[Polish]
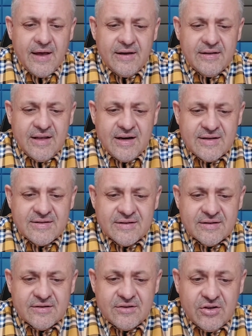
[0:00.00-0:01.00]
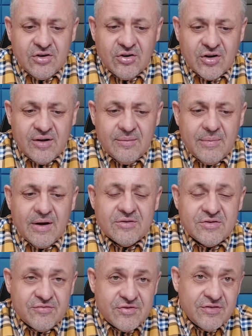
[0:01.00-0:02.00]
I teraz, gdy chory
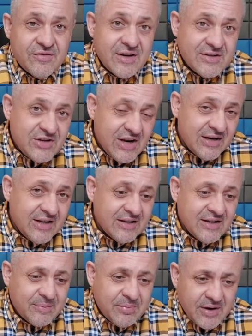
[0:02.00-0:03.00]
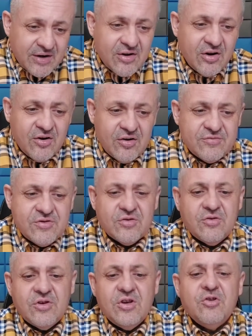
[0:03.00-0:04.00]
mający wszywkę sięgnie jednak po alkohol, w
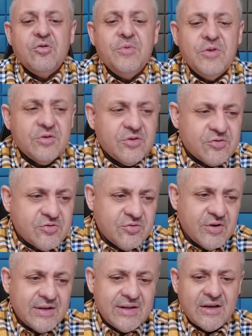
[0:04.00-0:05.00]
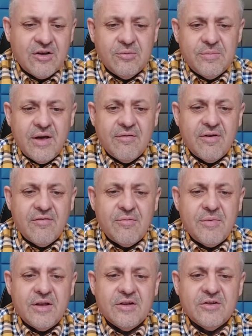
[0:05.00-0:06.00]
ciągu kilku minut odczuje takie objawy. Ja
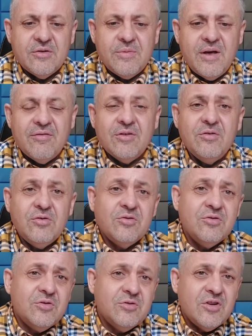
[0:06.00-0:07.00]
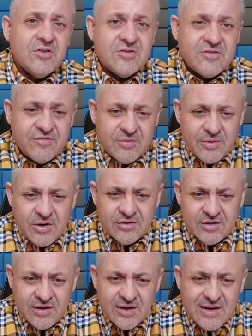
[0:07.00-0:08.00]
wymienię te objawy. Nudności,
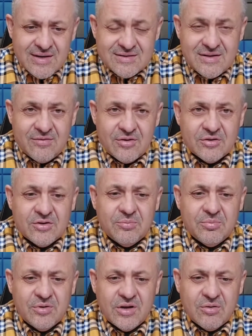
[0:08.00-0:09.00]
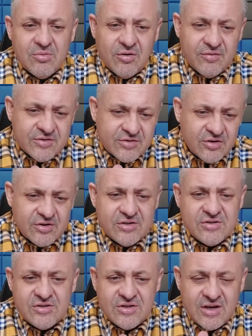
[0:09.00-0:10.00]
wymioty, zawroty, bóle głowy, skoki
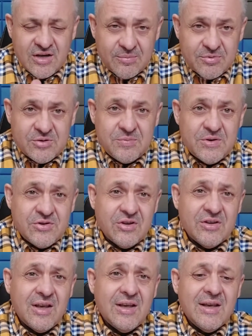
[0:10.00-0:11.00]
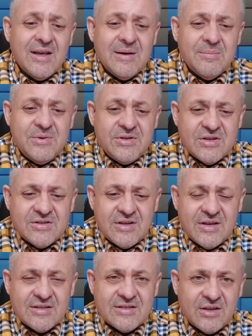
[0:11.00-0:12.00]
ciśnienia przyspieszone, bicie
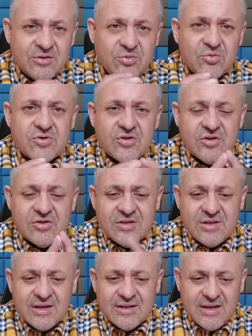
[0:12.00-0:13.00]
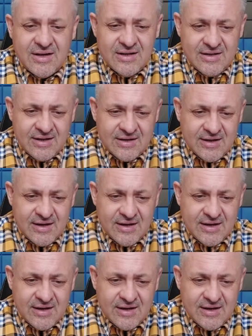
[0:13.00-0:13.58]
serca, duszność itd. Tak itd.